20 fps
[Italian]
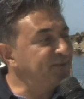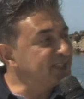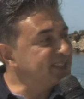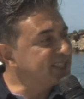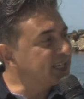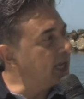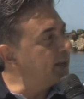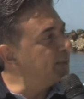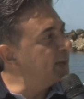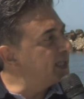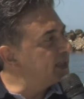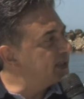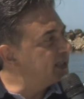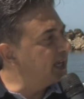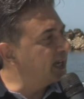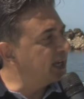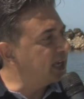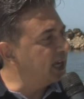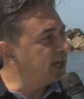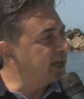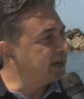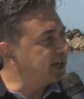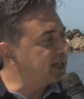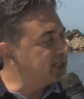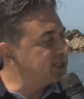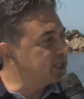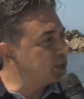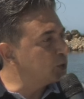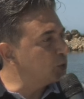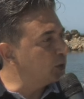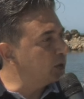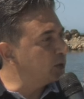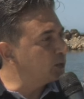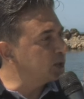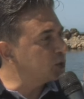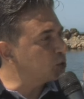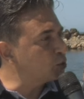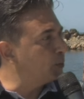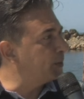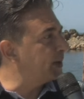fisicamente anche alla realizzazione
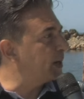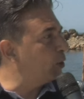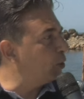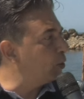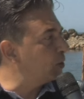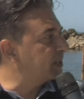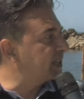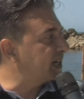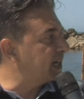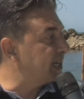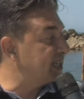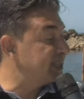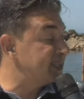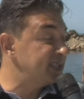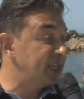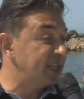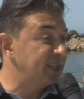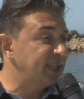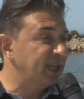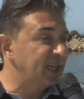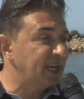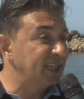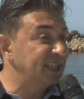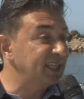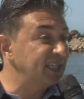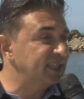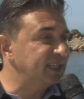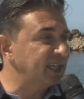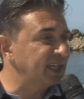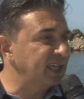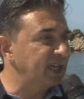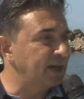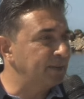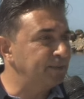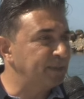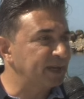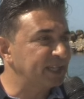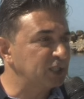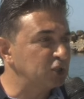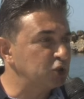di quest'opera, oltre all'azienda e alla ditta che
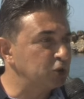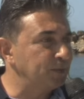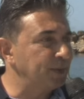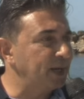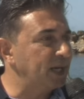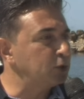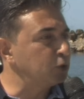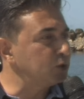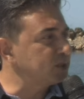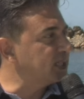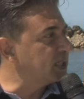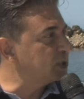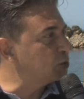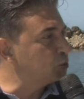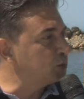ha partecipato e si è